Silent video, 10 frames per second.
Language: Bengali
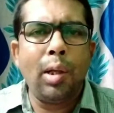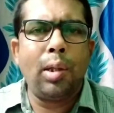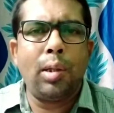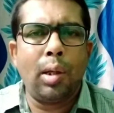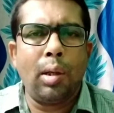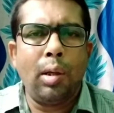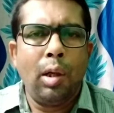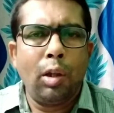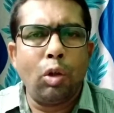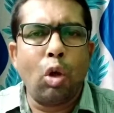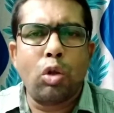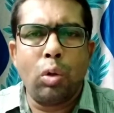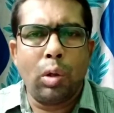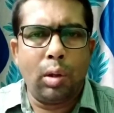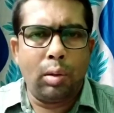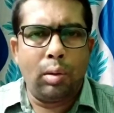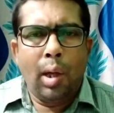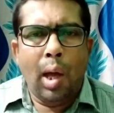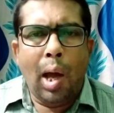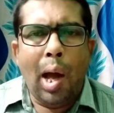ডিসিশন দর্শকের
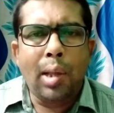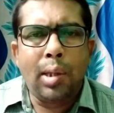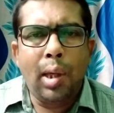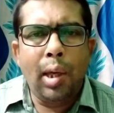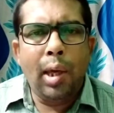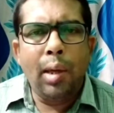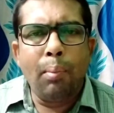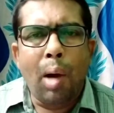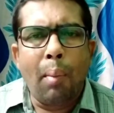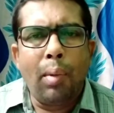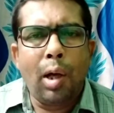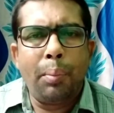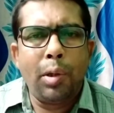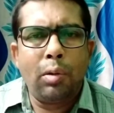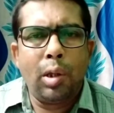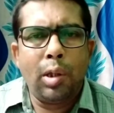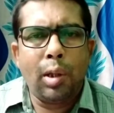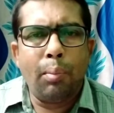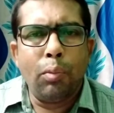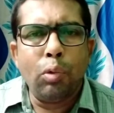আজকে এই মামলার পিছনে যেটা
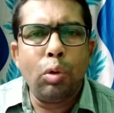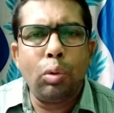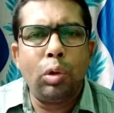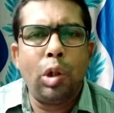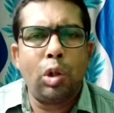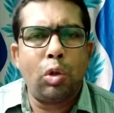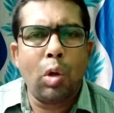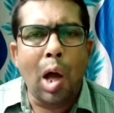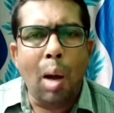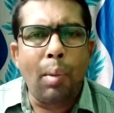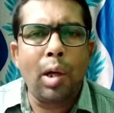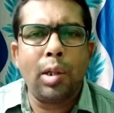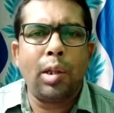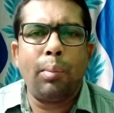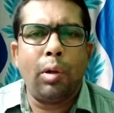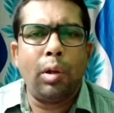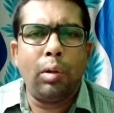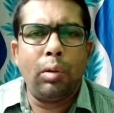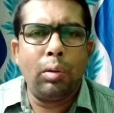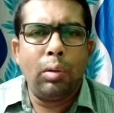মূল উদ্দেশ্য আমার যেটা মনে
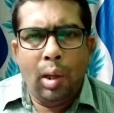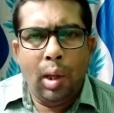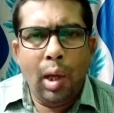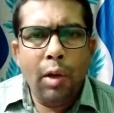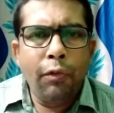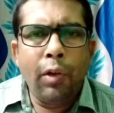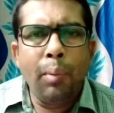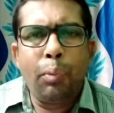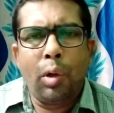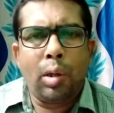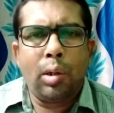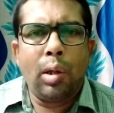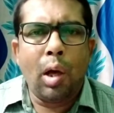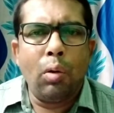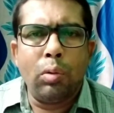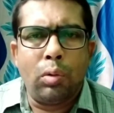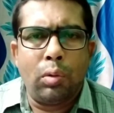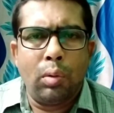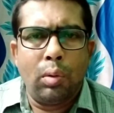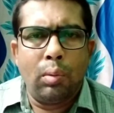হলো এই ফিল্ম প্রোডাকশন হাউস
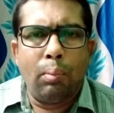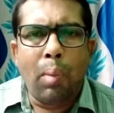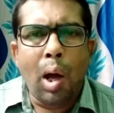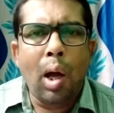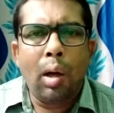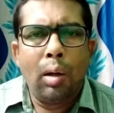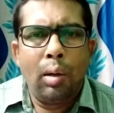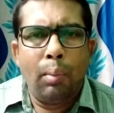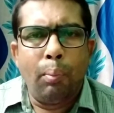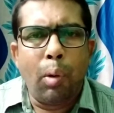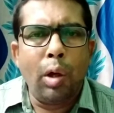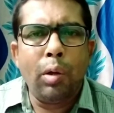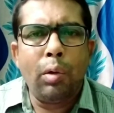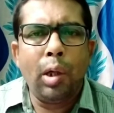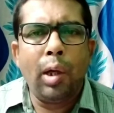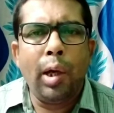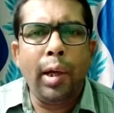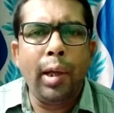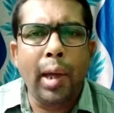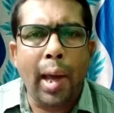বা বলিউডের
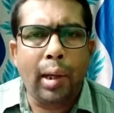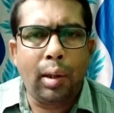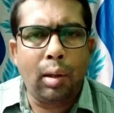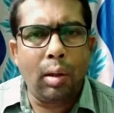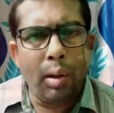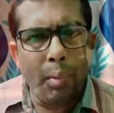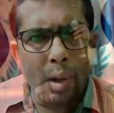লিডিং অ্যাক্টর এবং